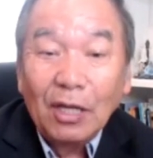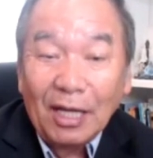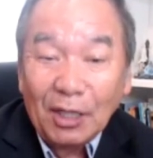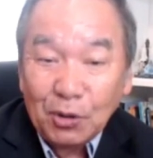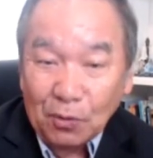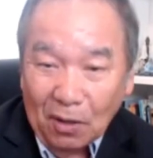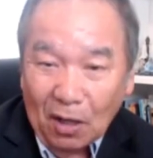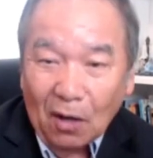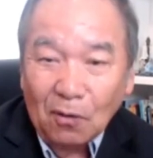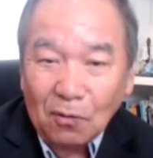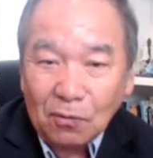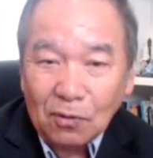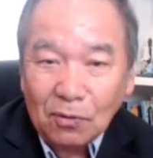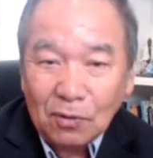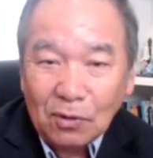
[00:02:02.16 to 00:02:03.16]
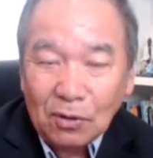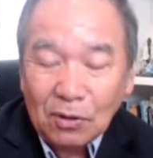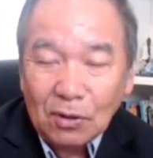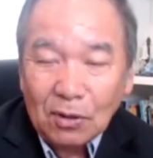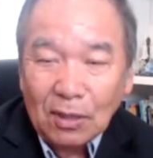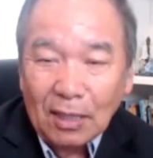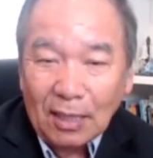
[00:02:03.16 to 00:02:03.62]
dậy tụ lầu
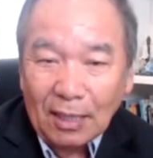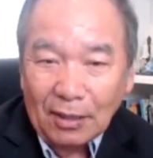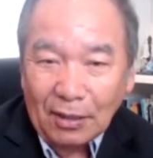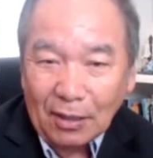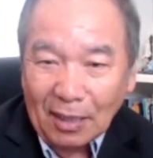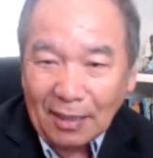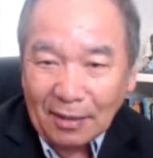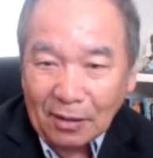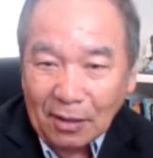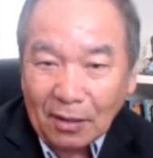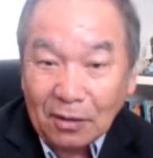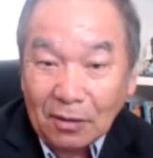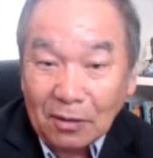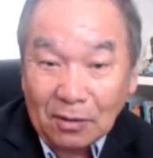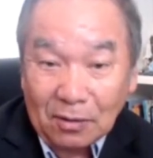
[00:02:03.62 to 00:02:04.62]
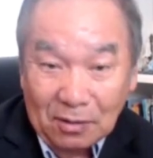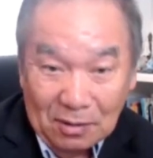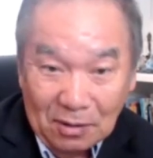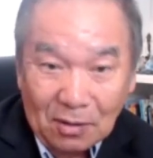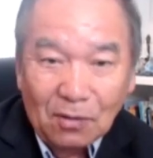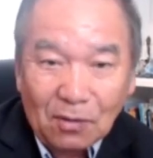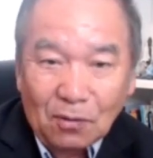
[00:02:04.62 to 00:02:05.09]
ấy giờ nên tới
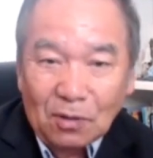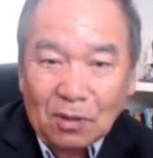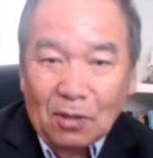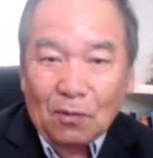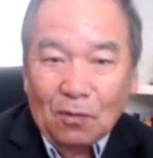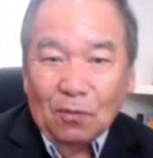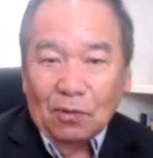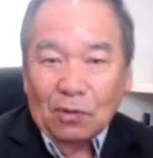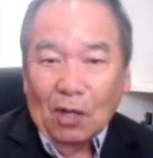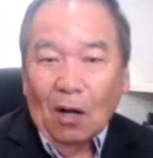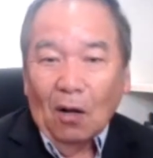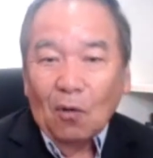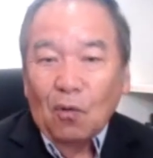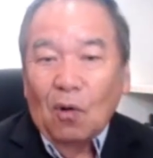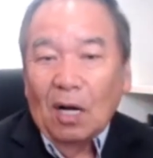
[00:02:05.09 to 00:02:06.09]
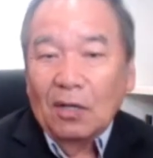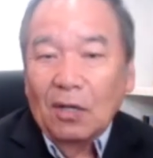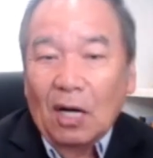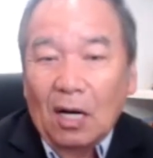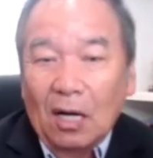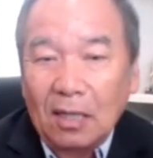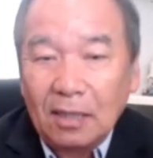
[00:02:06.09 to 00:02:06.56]
thọ khổ
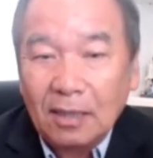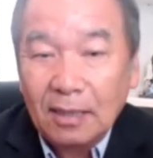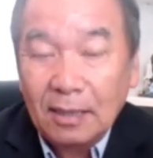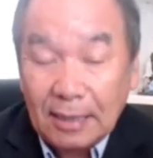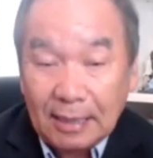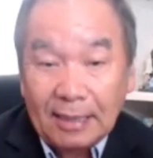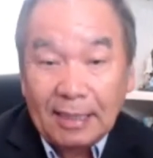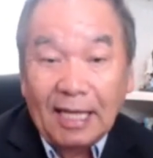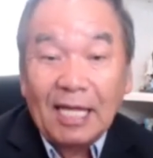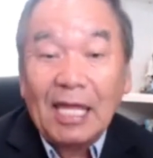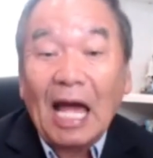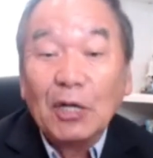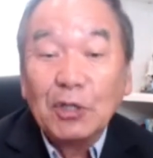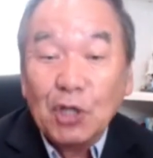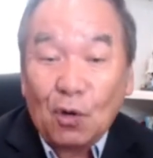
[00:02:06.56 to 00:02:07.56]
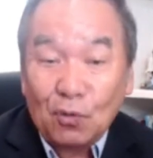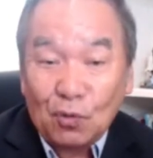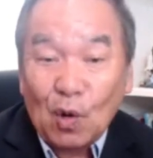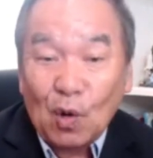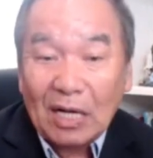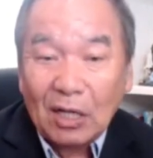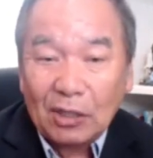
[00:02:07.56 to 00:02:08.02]
có tệ dạy sống
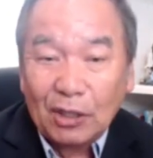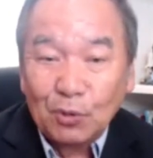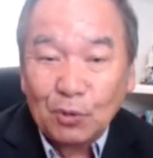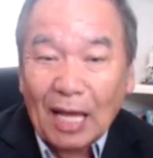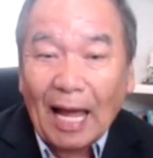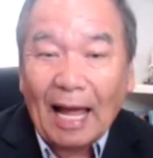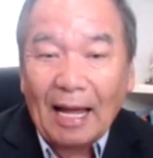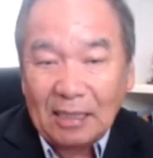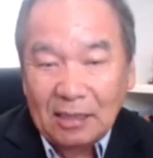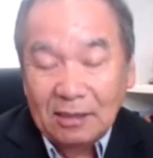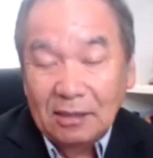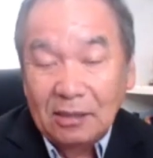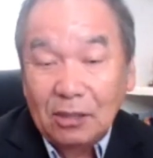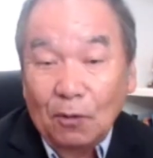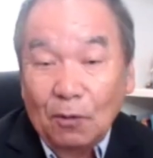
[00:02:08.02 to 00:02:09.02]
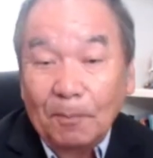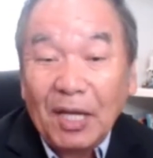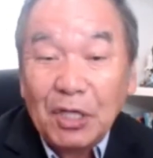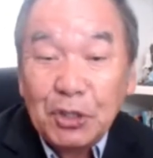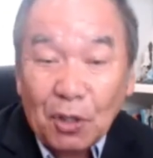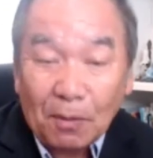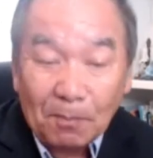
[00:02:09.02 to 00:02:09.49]
của các tàu thả đầu tệ
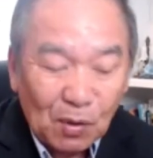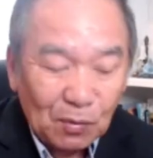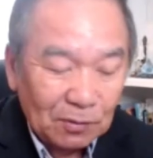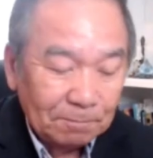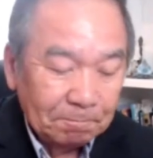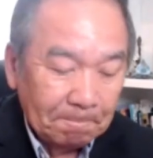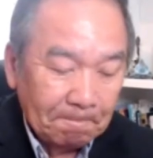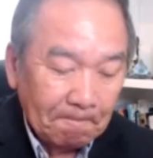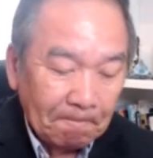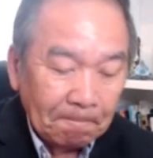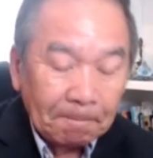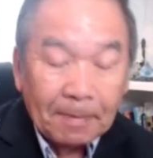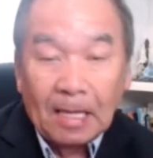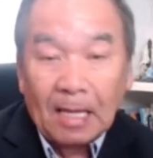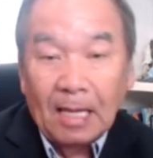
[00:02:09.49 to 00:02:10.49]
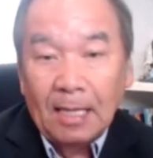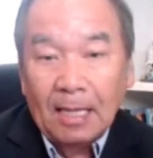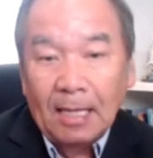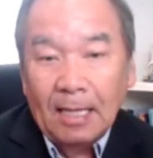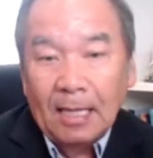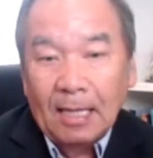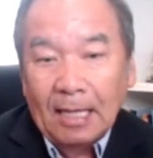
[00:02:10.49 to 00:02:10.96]
ý trong mông
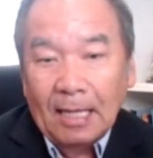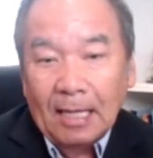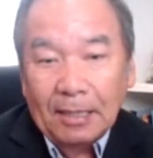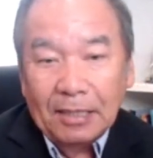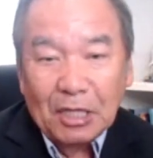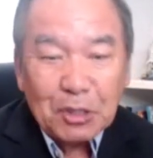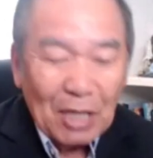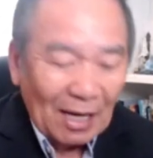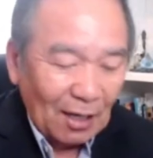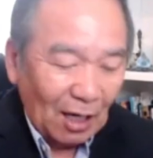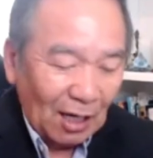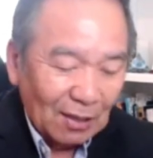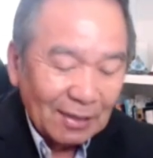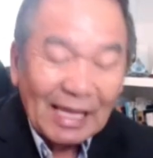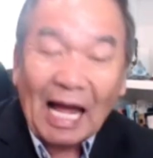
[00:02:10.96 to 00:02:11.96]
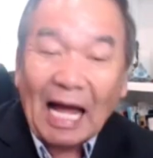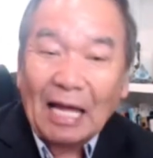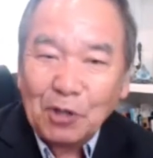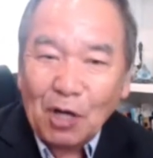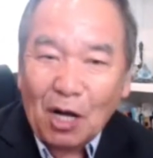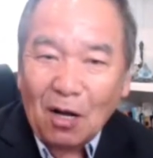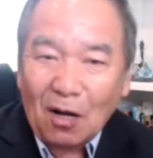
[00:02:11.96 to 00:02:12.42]
chỉ cho nó là thả
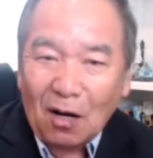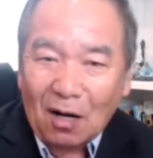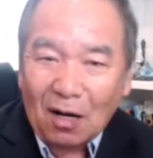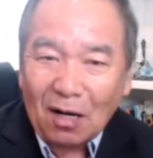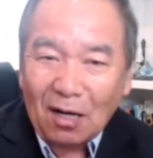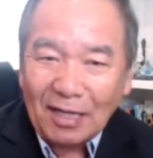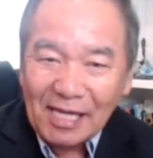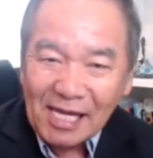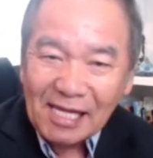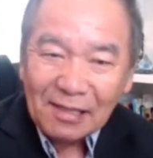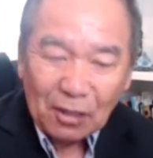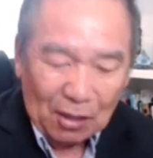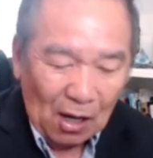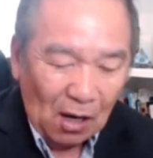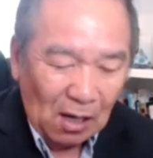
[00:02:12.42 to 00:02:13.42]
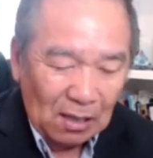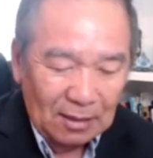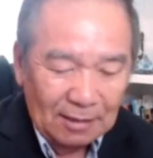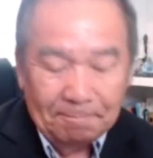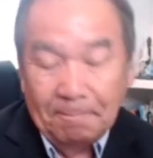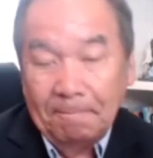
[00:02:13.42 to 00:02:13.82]
cho họ ý đó nó